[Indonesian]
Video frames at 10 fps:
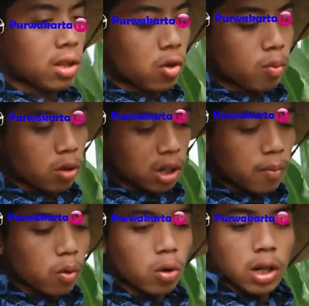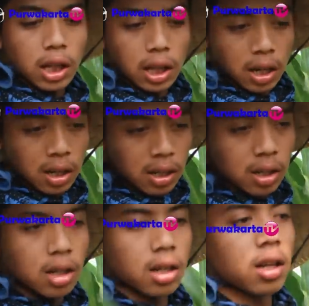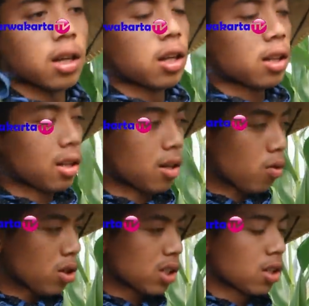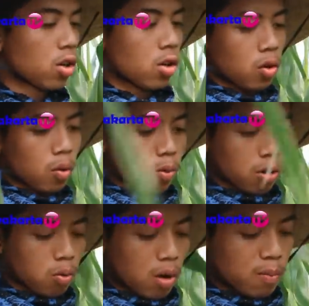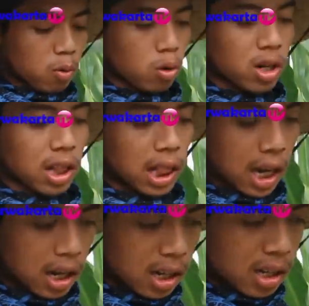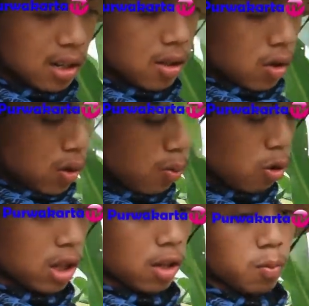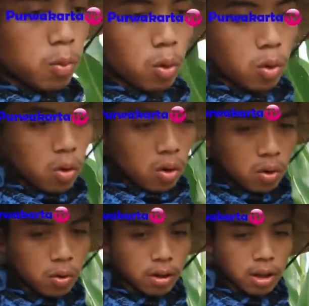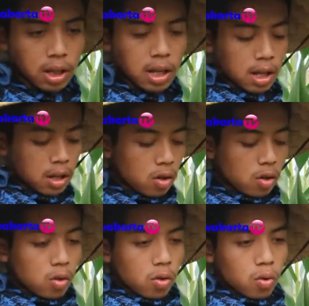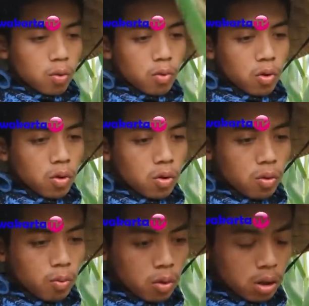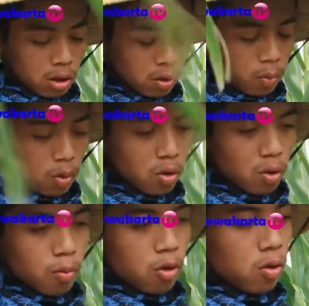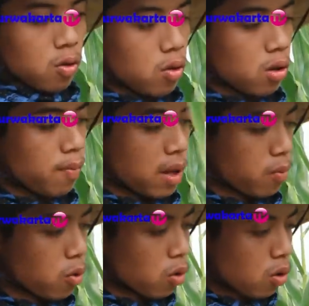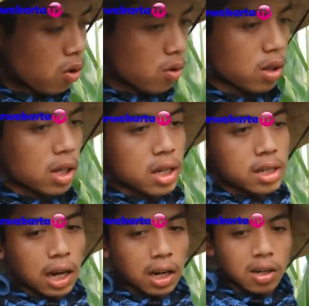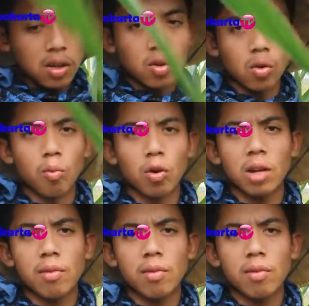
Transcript: di umur 10 dinten terus umur 20 dinten umur 30 umur umur 30 umur 40 sekarang umur